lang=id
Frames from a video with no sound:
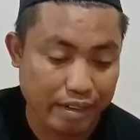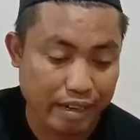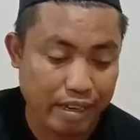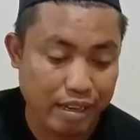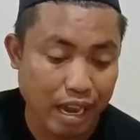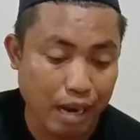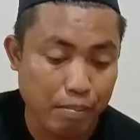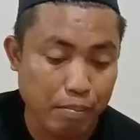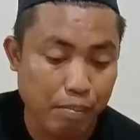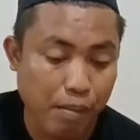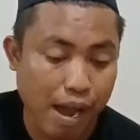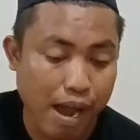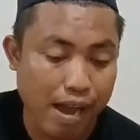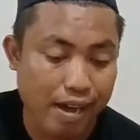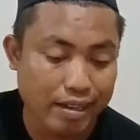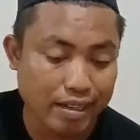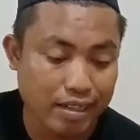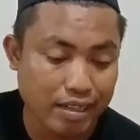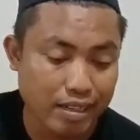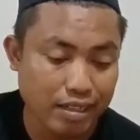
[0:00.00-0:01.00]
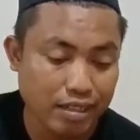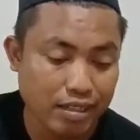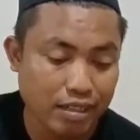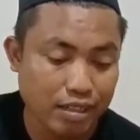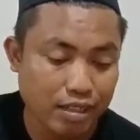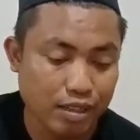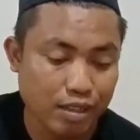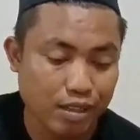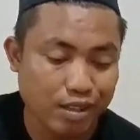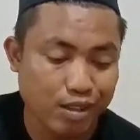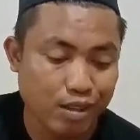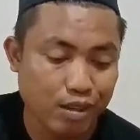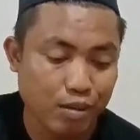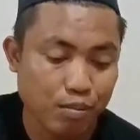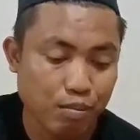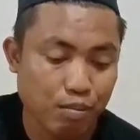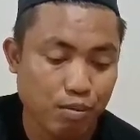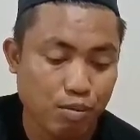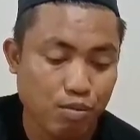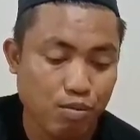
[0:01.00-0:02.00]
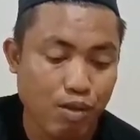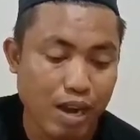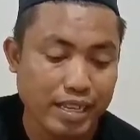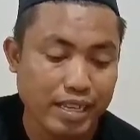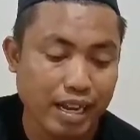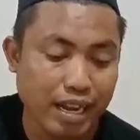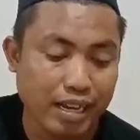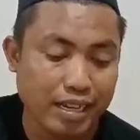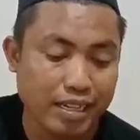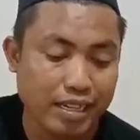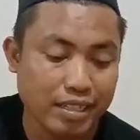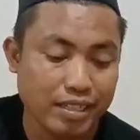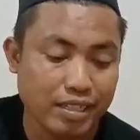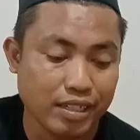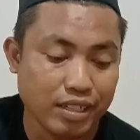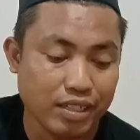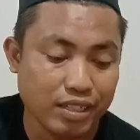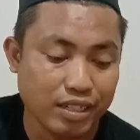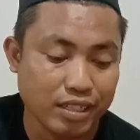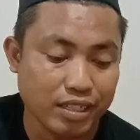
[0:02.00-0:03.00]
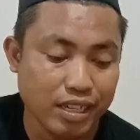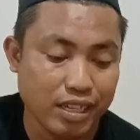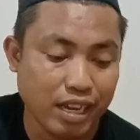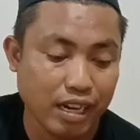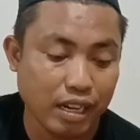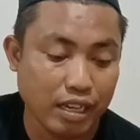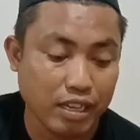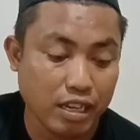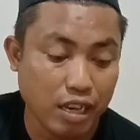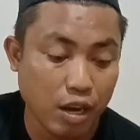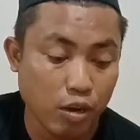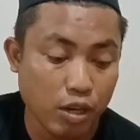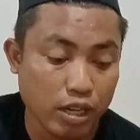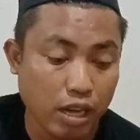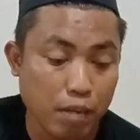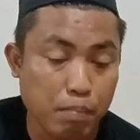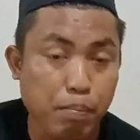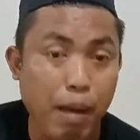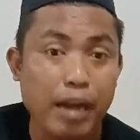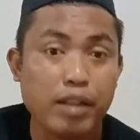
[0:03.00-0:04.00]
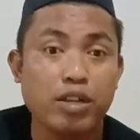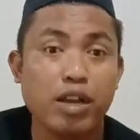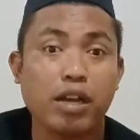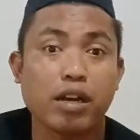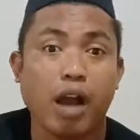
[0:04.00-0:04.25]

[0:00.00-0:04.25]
masak ikan asam pedas nanti dimarah-marah sama petugasnya? Enggak, ini gurau.